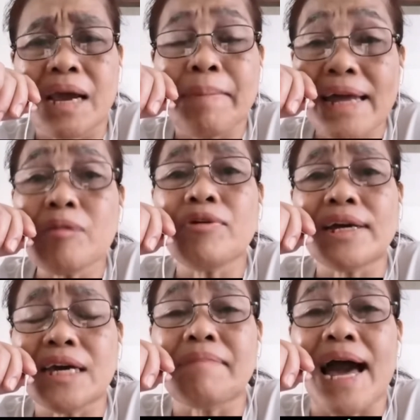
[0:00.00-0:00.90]
Paano mo
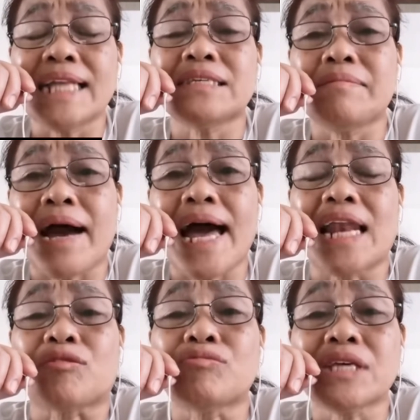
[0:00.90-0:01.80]
naging mahal si
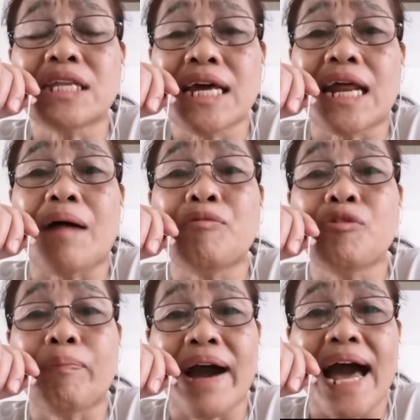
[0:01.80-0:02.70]
mahal kung sinira mo
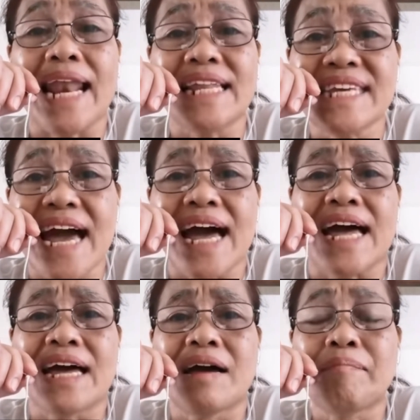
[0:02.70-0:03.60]
yung pangalan
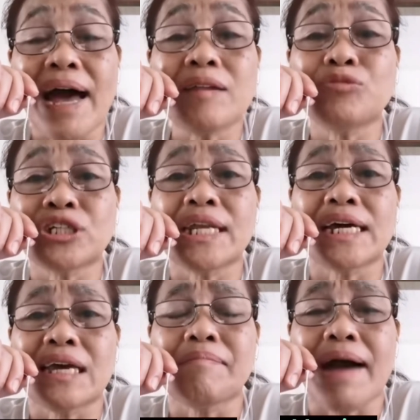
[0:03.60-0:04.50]
niya? Paano mo siya
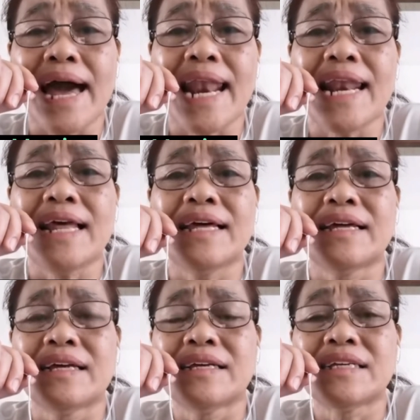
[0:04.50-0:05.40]
naging mahal?
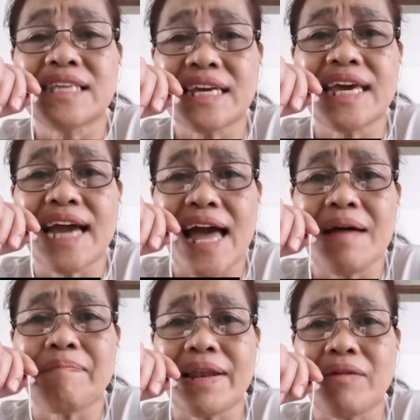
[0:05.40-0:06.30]
Sige
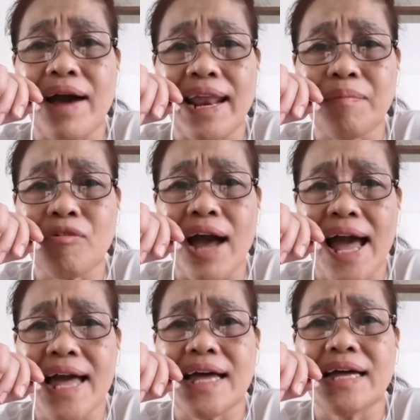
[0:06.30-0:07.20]
nga, paliwanag mo nga.